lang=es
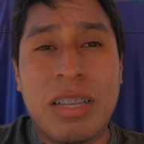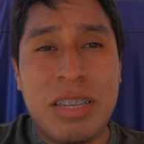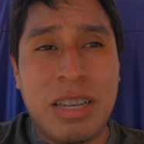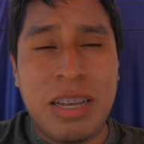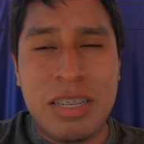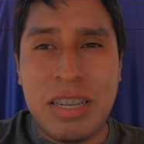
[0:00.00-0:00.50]
así
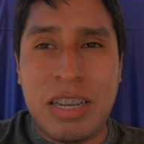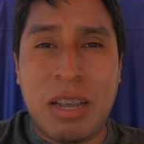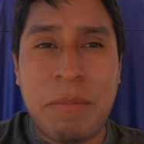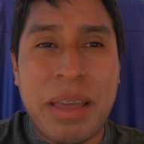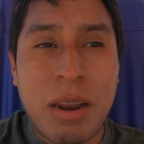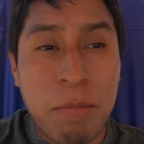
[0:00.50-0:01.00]
que si es
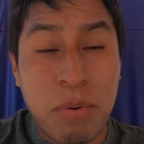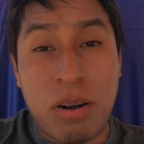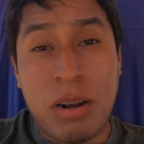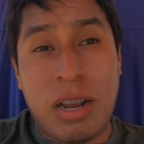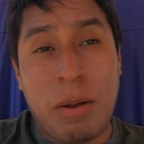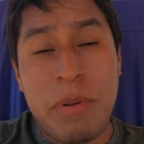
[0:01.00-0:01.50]
vienen
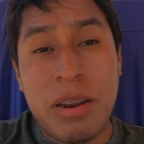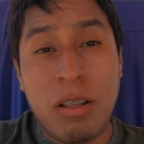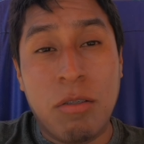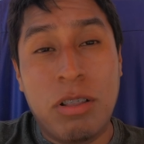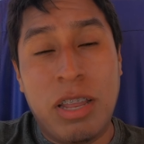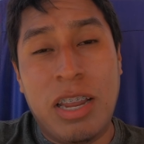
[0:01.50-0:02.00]
por,
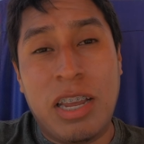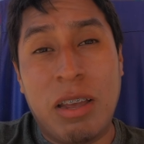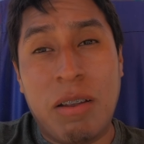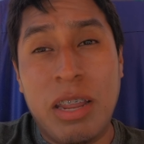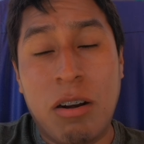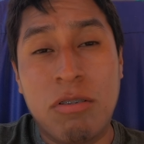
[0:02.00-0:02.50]
caminando tienen que
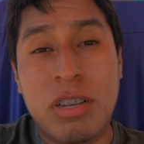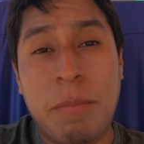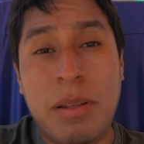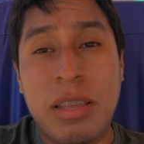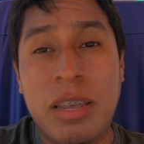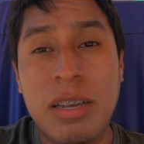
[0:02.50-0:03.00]
venir con
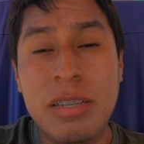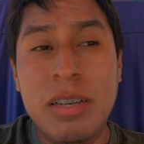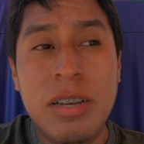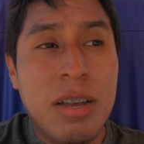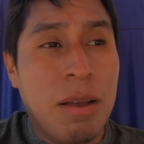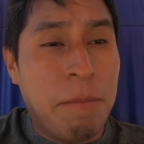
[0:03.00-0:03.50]
zapatillas
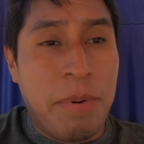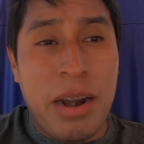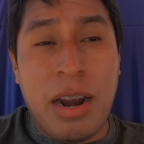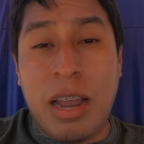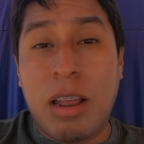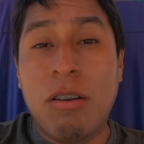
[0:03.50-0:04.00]

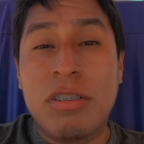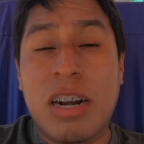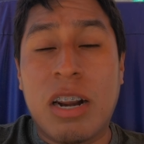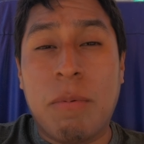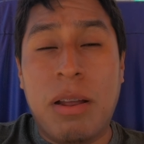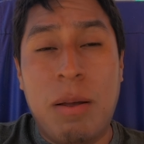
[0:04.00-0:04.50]
para que no se
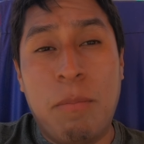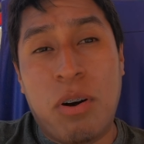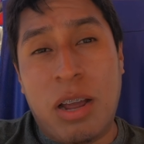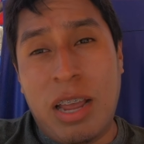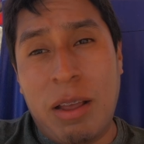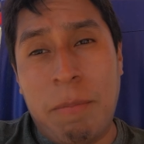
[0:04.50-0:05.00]
resbalen
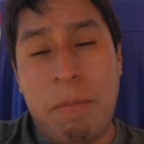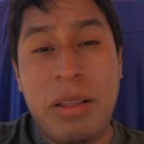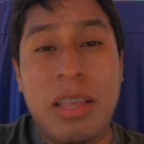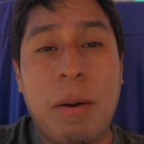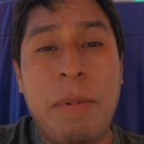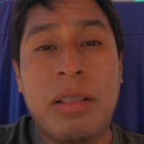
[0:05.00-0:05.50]
porque es
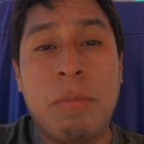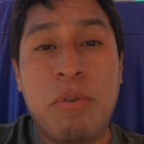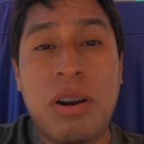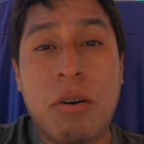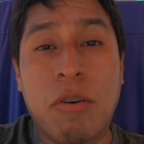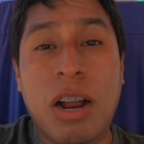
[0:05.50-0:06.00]
prácticamente
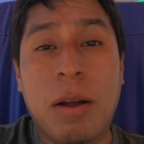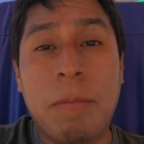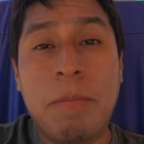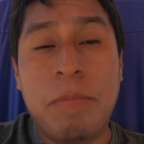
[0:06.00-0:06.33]
pura roca.